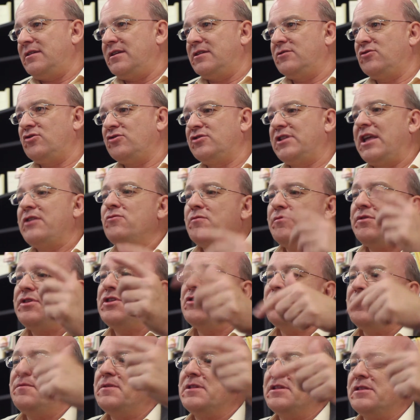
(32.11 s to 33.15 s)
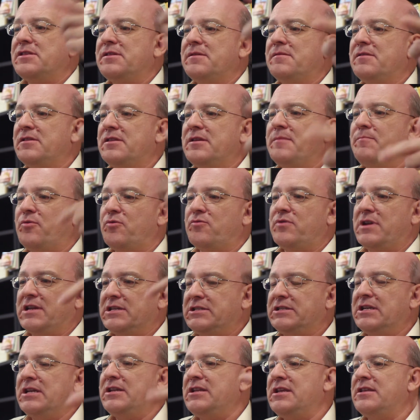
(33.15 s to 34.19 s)
que esto está inducido evidentemente por una
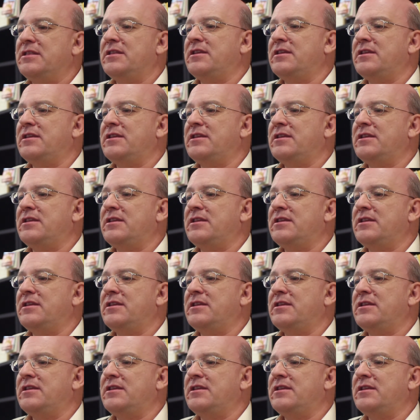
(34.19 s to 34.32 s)
serie